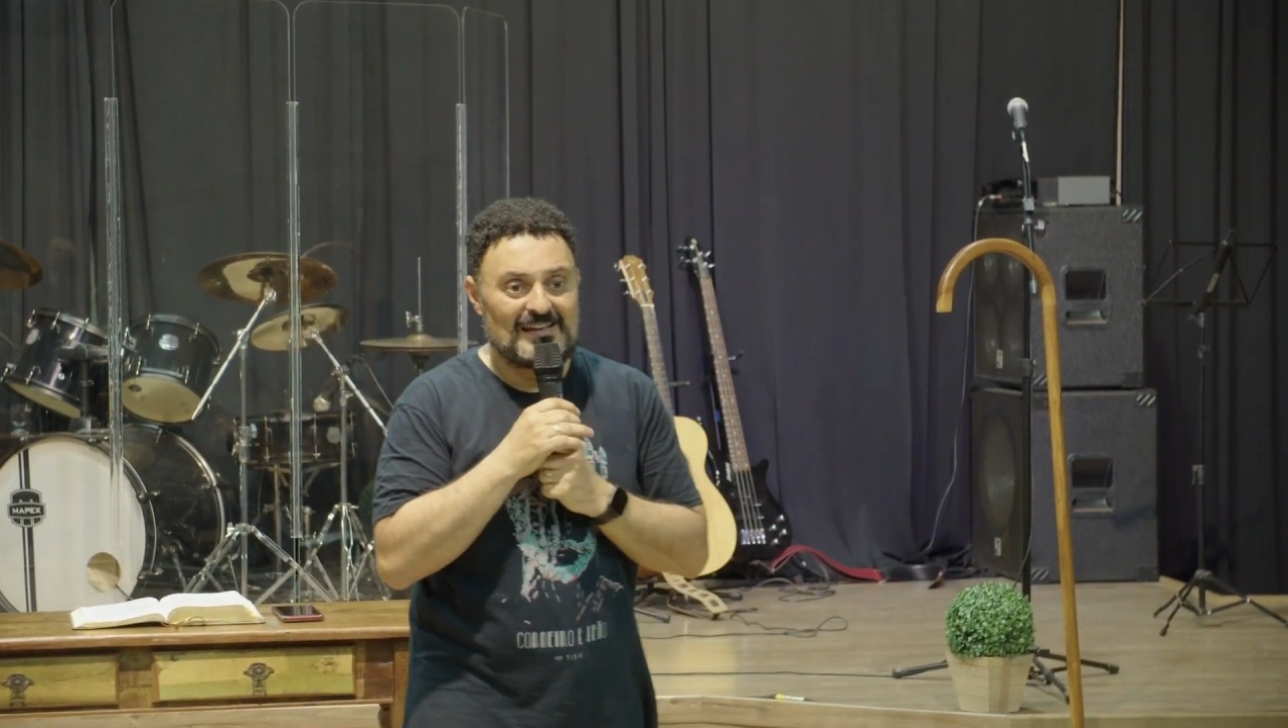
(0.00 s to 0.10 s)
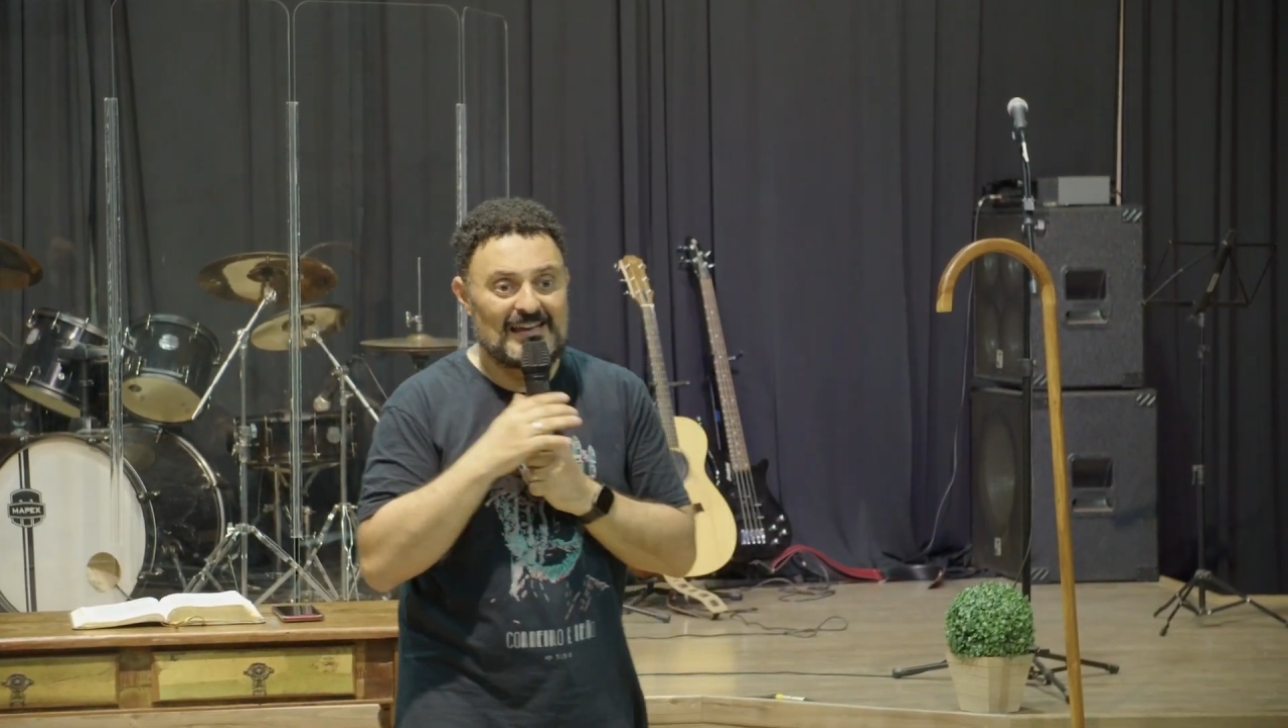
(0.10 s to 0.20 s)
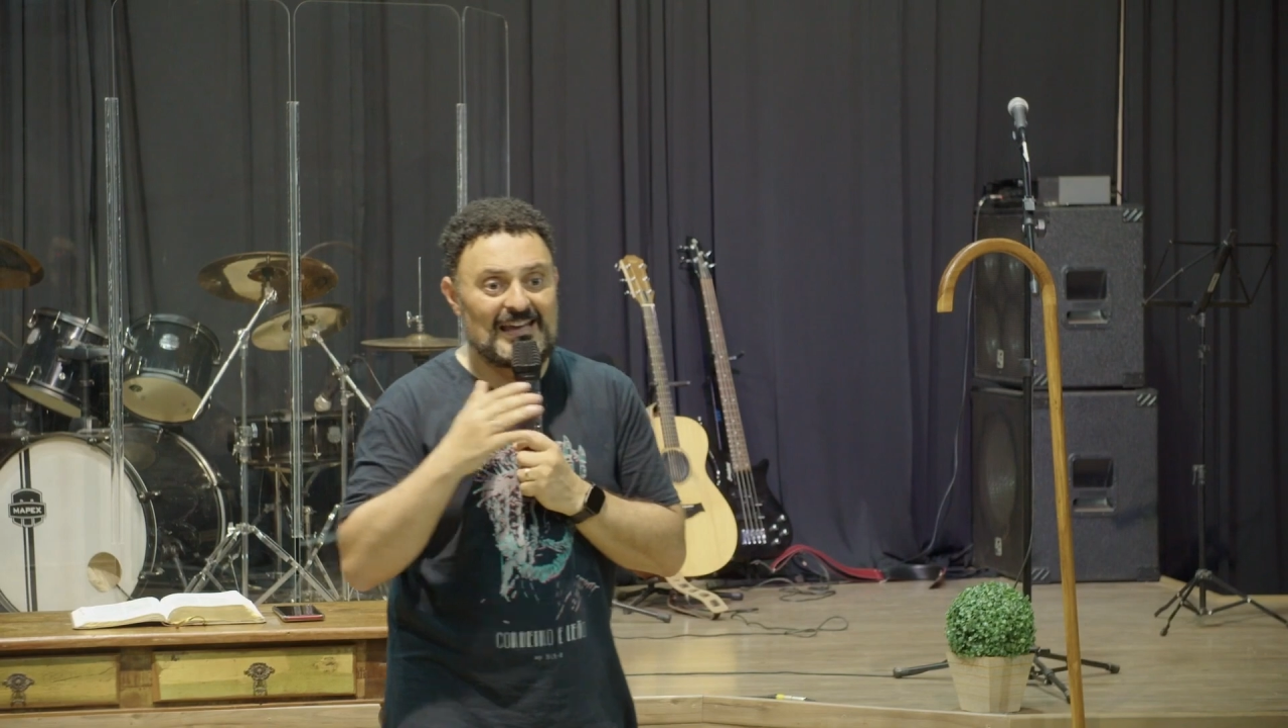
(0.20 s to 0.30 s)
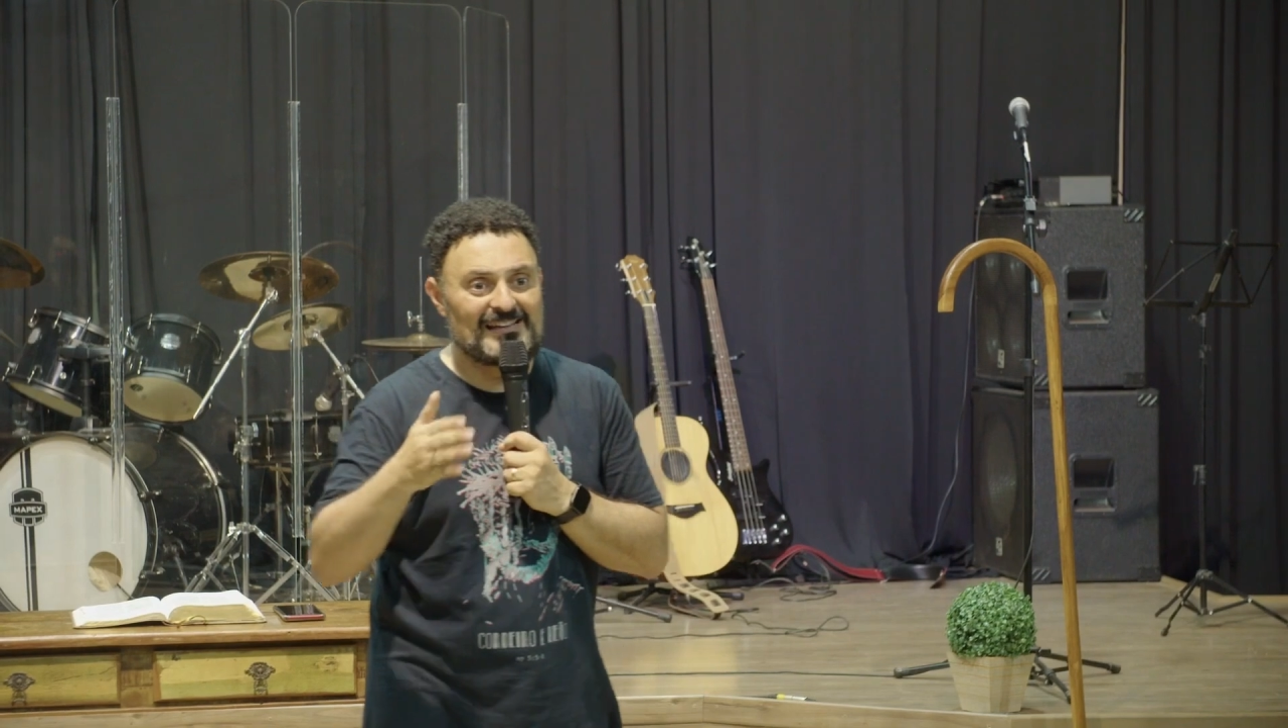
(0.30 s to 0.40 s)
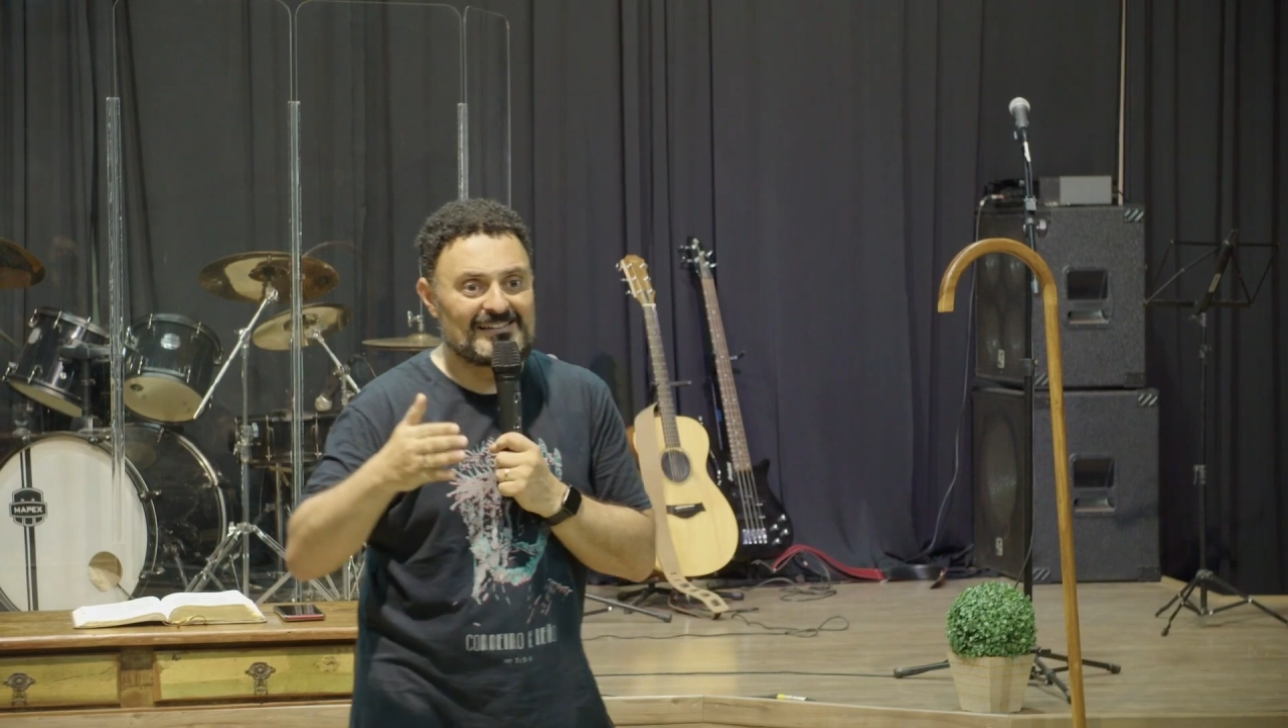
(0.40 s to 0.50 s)

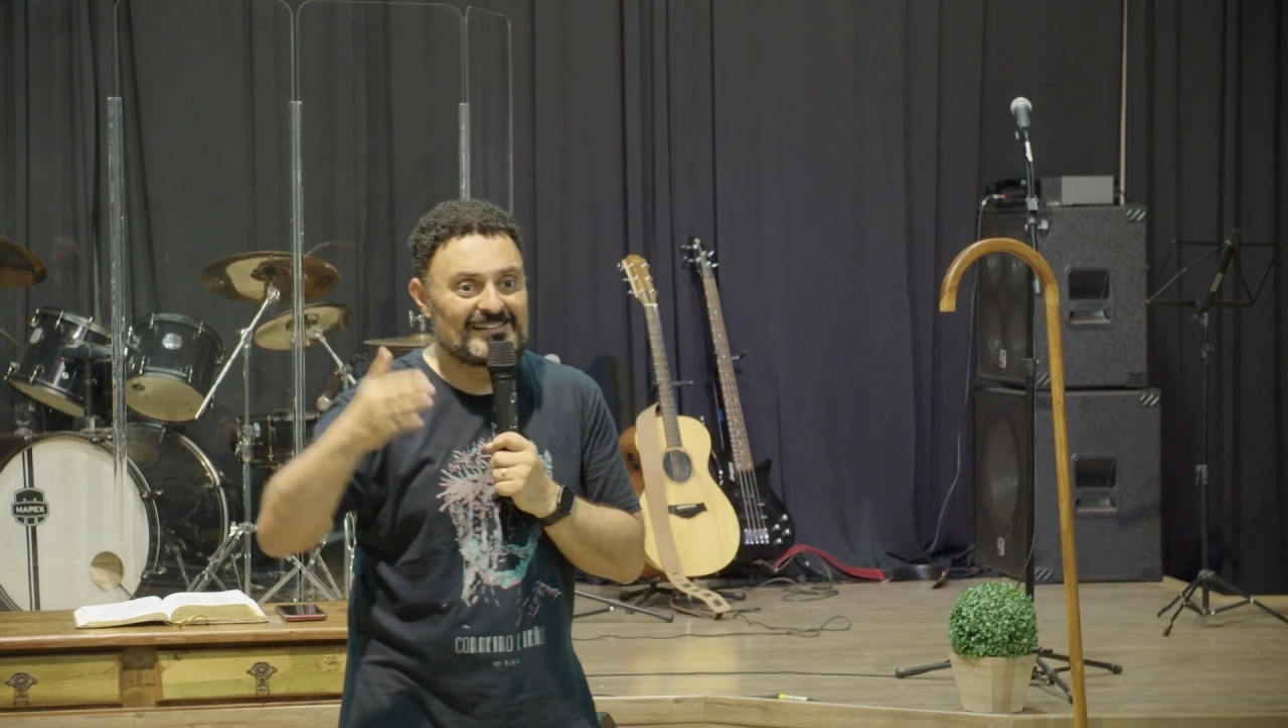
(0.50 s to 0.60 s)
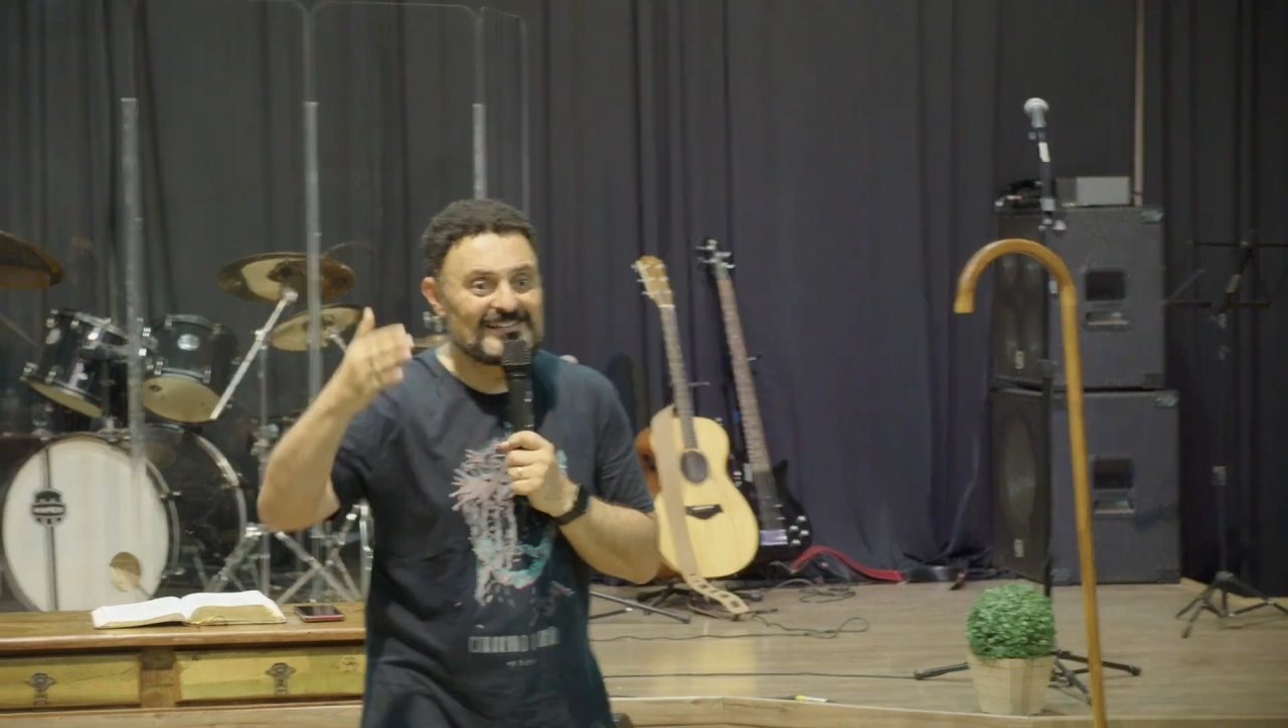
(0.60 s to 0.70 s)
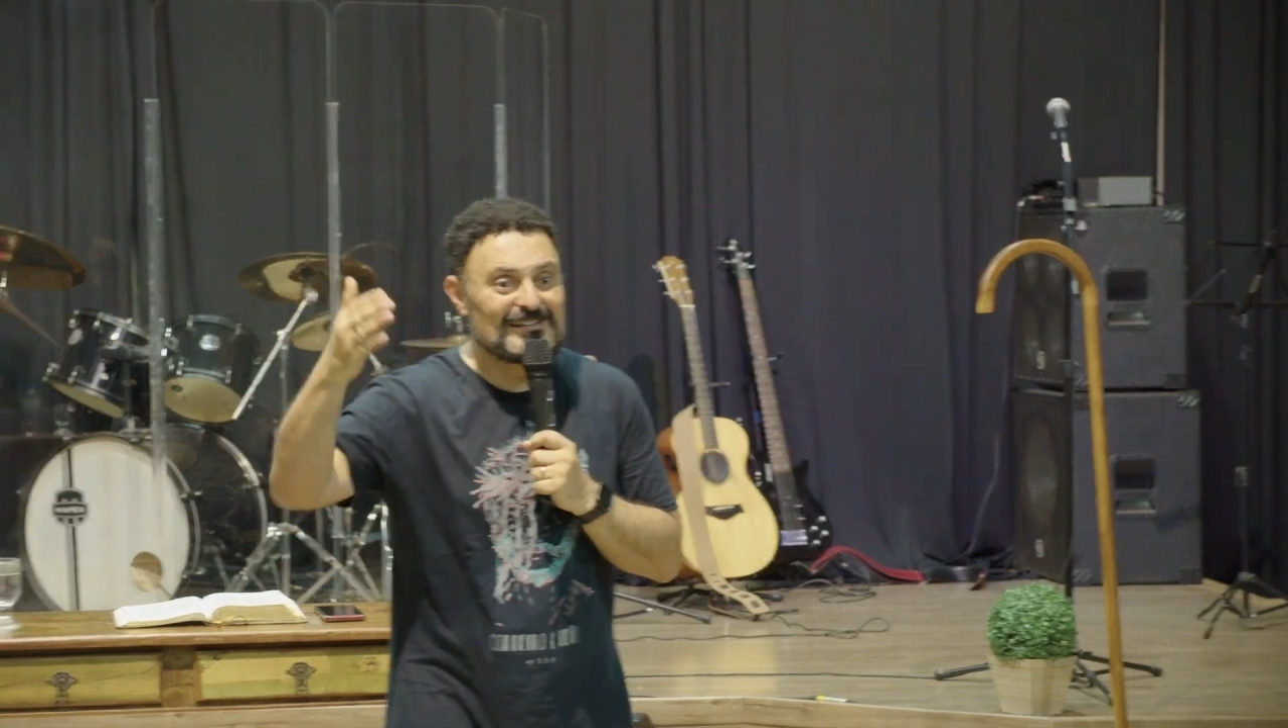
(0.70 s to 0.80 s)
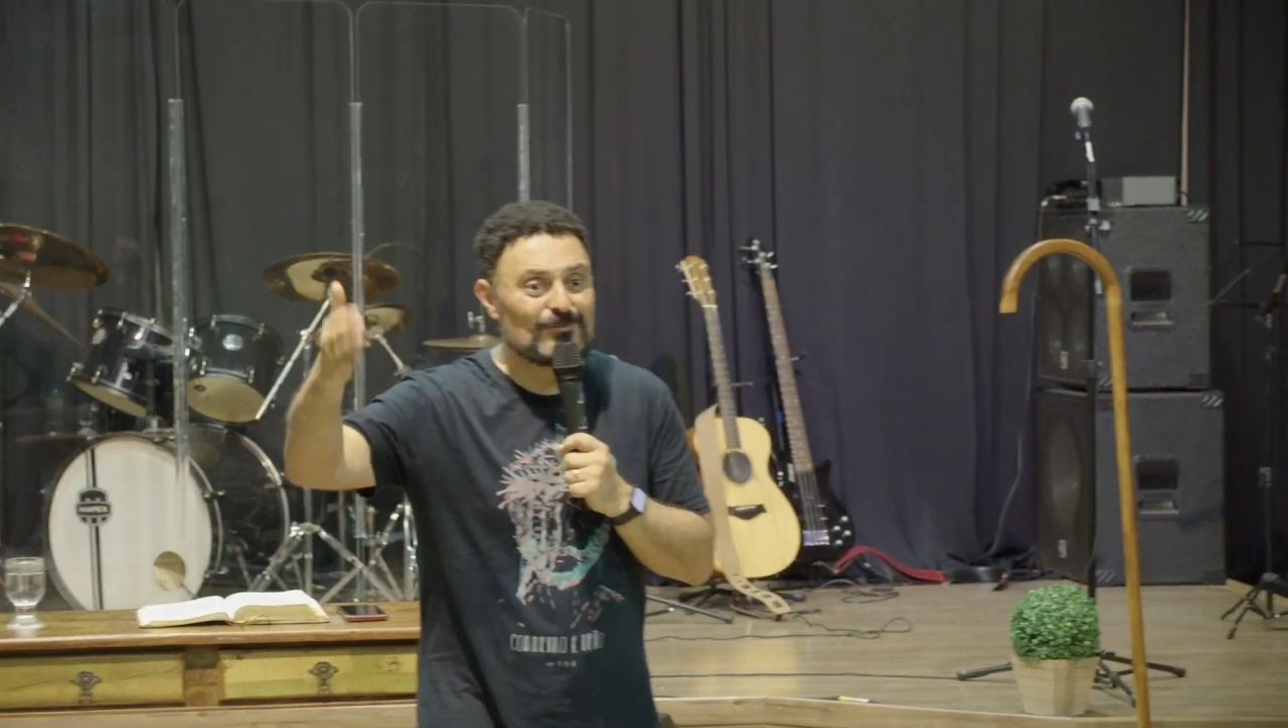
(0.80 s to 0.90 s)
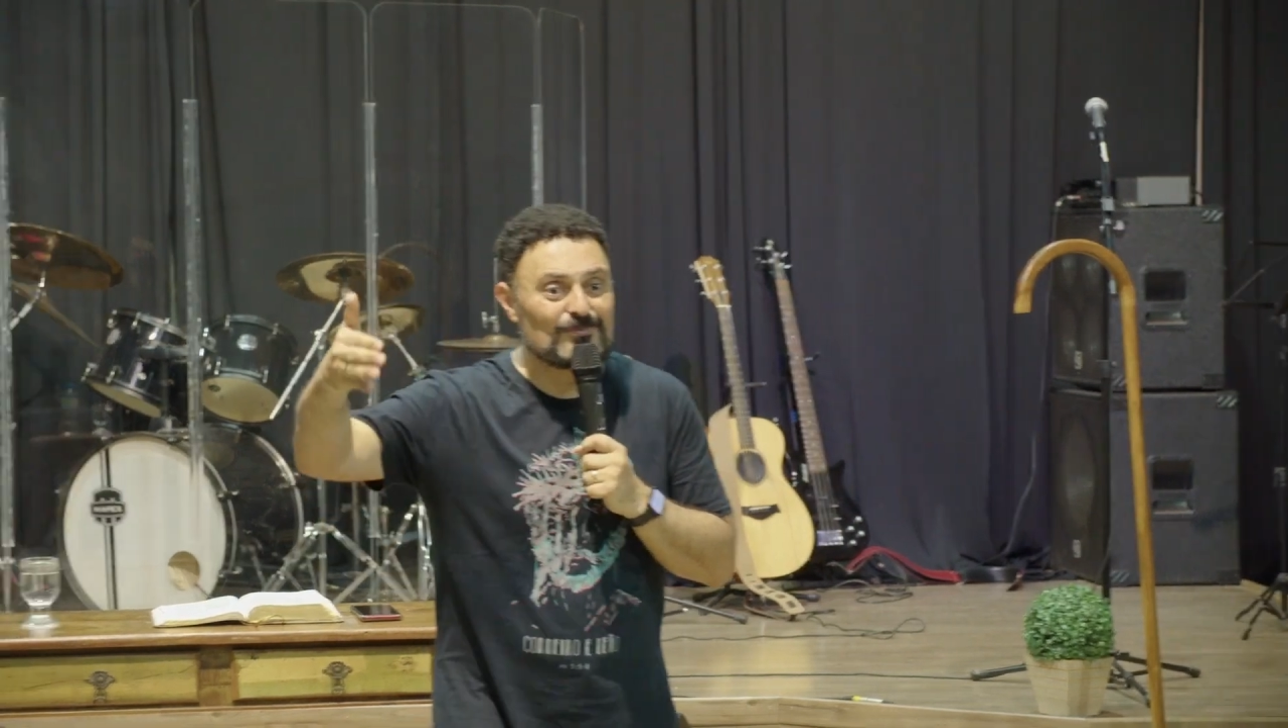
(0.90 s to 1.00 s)
ele
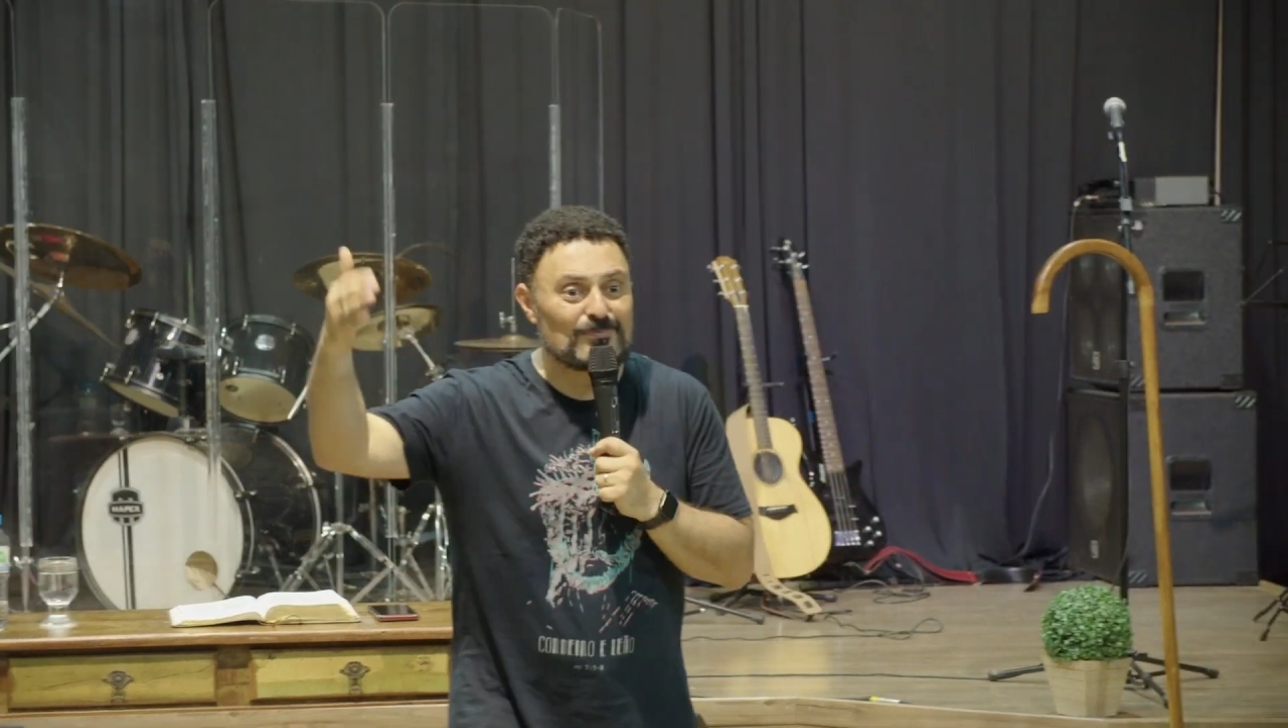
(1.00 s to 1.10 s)
não